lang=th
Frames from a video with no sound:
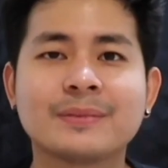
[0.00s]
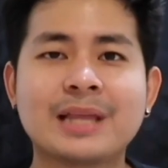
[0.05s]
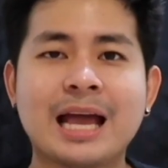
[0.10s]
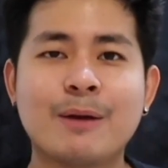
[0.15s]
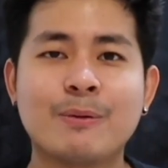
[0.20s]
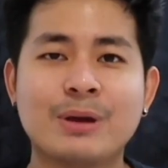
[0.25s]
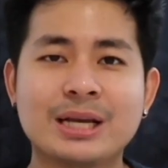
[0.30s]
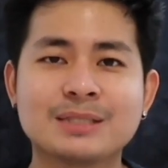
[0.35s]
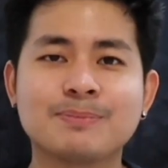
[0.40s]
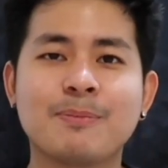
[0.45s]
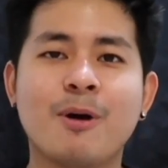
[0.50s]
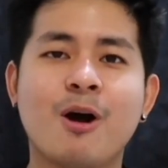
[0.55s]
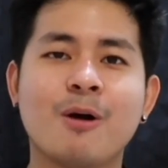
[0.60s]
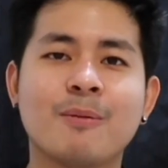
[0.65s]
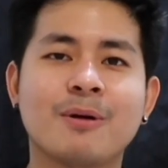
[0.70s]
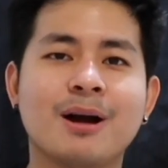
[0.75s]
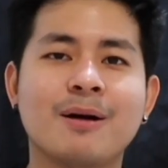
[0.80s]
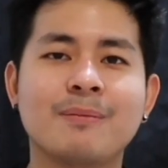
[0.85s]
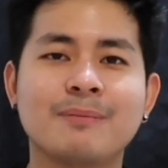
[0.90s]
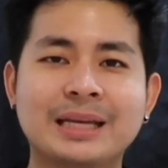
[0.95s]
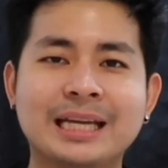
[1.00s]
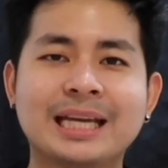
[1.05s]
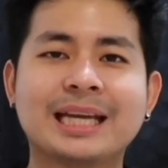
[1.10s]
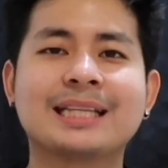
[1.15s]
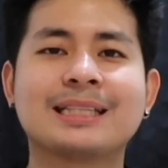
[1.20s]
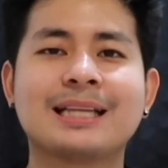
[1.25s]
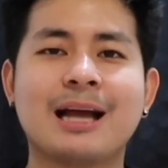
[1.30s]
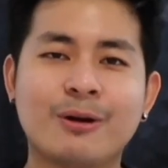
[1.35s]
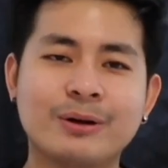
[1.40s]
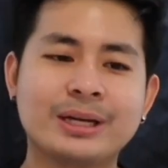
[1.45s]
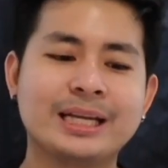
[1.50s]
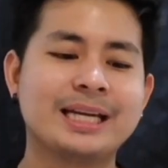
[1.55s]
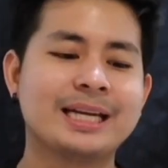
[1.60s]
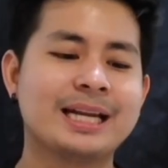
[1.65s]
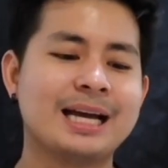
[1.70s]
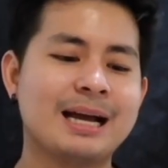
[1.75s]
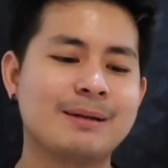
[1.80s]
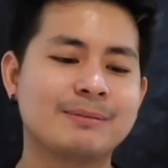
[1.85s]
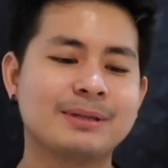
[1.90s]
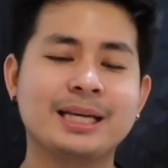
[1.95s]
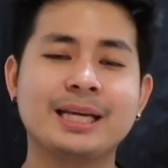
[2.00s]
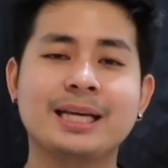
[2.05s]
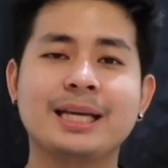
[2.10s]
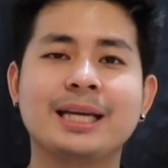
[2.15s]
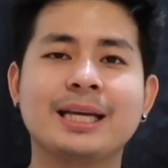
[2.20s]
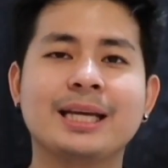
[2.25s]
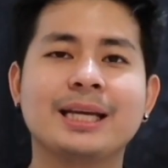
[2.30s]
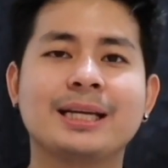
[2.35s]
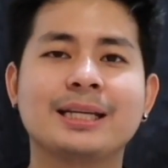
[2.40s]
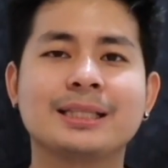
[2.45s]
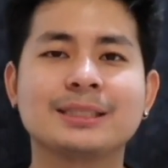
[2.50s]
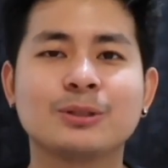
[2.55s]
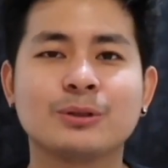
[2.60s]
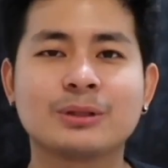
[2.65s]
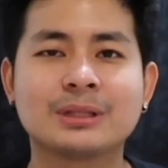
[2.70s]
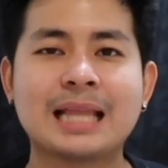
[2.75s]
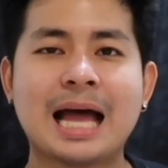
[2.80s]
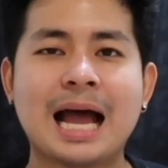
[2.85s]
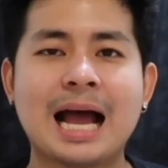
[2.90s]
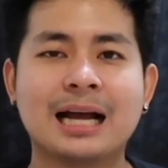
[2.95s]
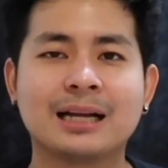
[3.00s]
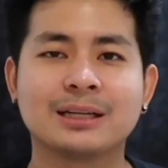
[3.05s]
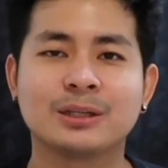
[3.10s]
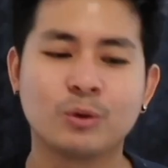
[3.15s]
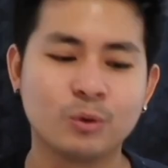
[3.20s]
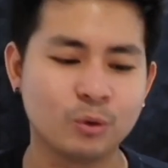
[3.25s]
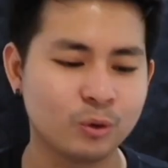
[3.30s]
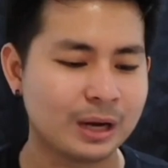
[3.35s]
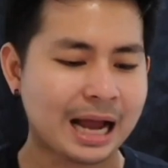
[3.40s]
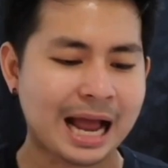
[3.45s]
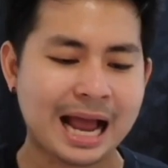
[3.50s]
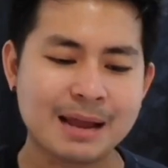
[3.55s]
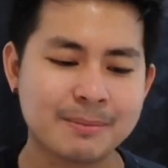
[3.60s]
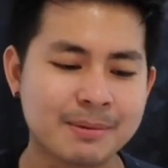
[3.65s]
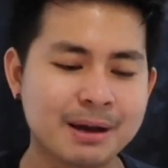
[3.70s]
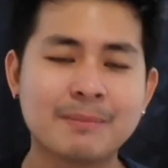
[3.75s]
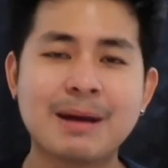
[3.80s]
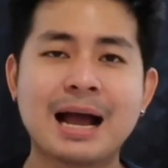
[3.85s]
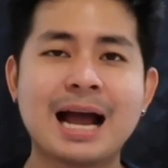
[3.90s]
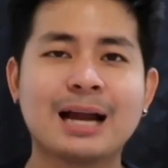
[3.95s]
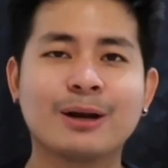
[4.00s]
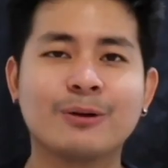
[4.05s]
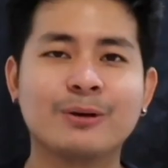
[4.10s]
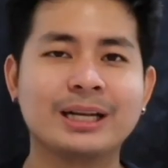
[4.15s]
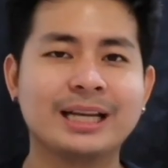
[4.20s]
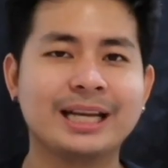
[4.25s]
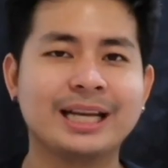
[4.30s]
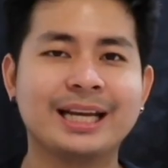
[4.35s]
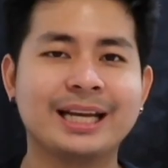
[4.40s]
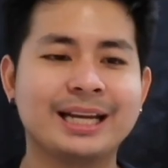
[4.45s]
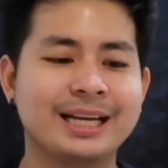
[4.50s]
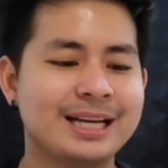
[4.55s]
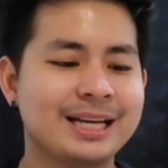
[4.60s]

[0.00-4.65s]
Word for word: แร a r r i s สปอมก็มีเท่านี้นะครับ ที่จุดต่างดูง่ายมากๆ รุ่นนี้